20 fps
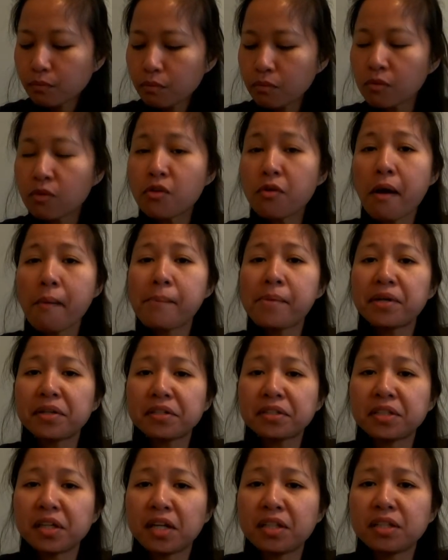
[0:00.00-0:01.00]
di
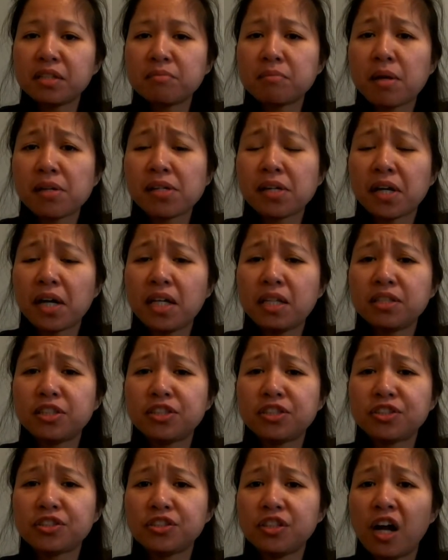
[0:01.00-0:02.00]
Amerika ini banyak kali
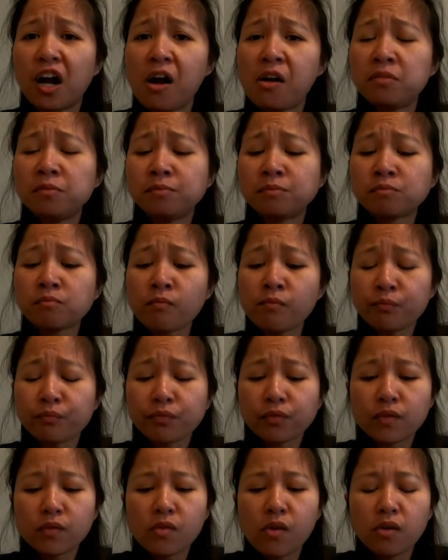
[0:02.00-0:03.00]
jenisnya
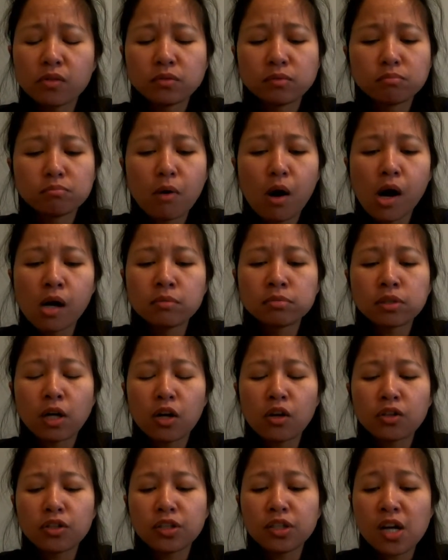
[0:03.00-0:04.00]
bawang
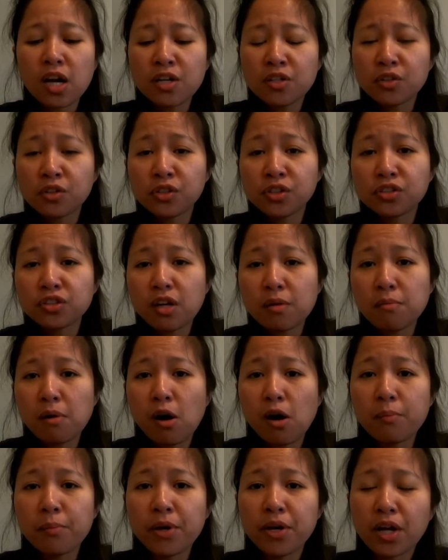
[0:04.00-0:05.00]
kalau di Indonesia
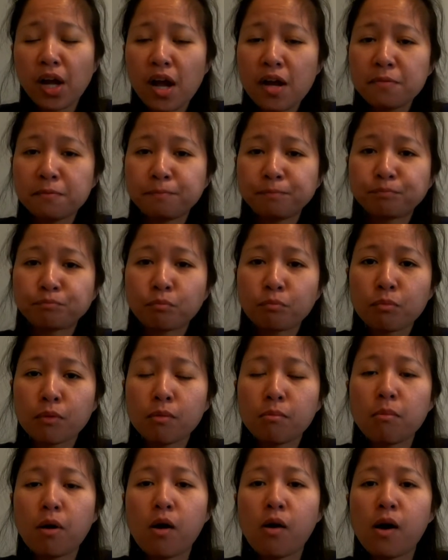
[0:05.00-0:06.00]
bawang merah
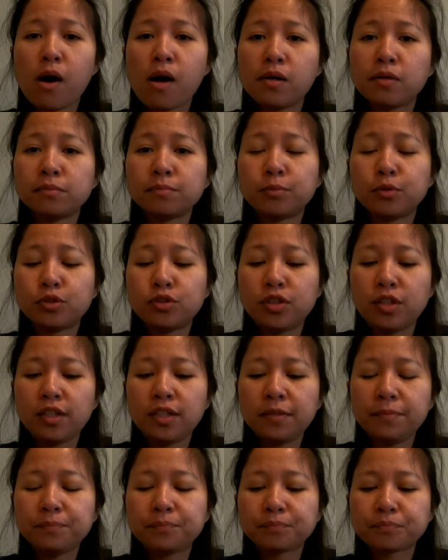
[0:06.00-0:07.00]
bawang
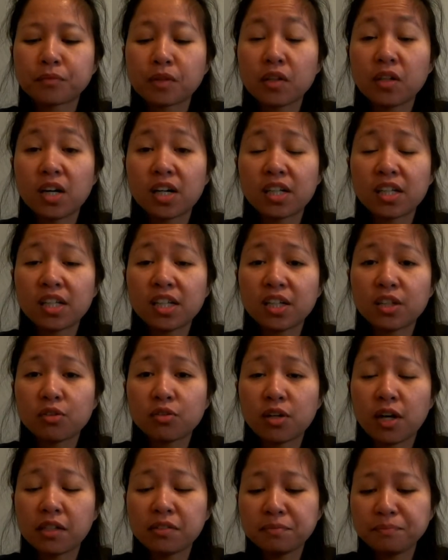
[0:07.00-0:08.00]
putih, garlic itu
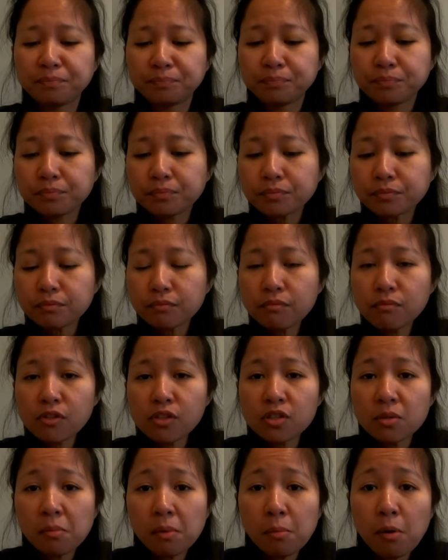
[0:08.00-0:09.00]
kan,
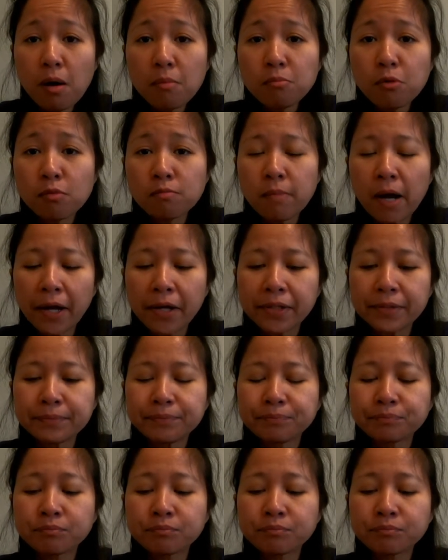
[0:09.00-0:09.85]
sama bawang bombay.